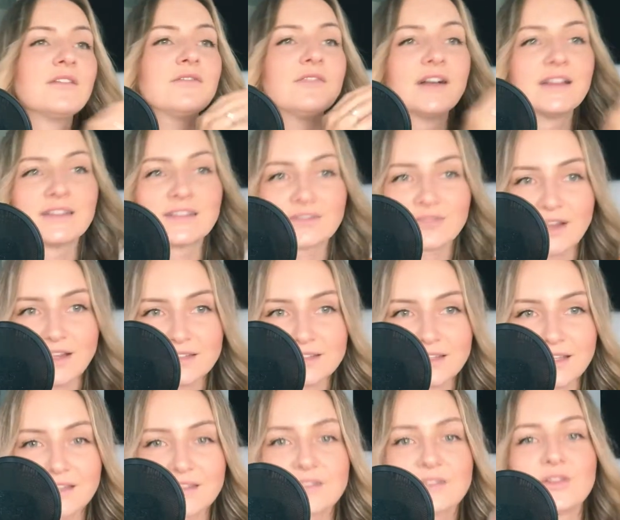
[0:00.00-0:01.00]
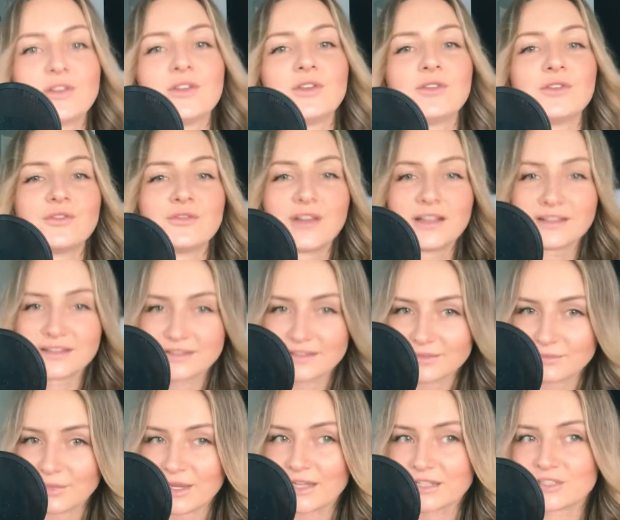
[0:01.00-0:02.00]
wann es wach sein soll und wann
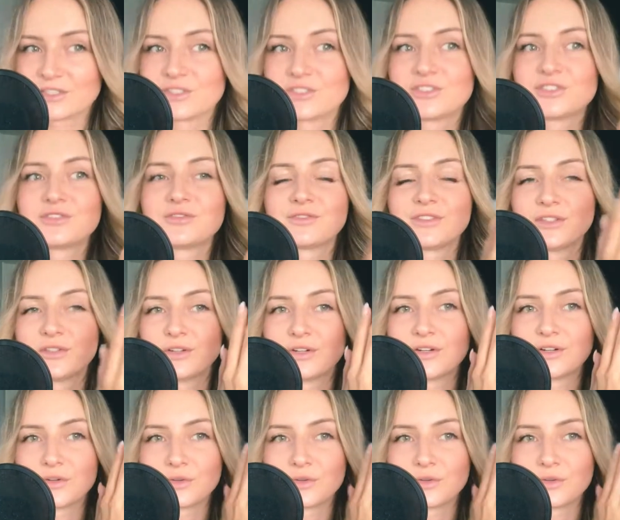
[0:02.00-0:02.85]
es praktisch wieder